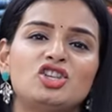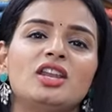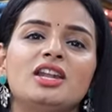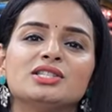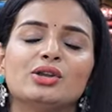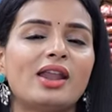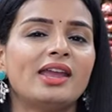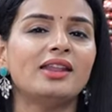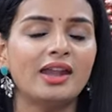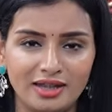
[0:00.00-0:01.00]
షీ నీడ్స్లో
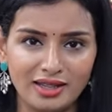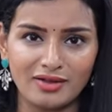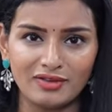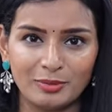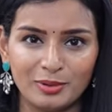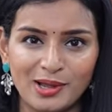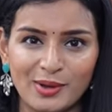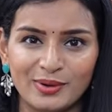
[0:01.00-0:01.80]
నైన్ అవైలబుల్ అవైలబుల్గా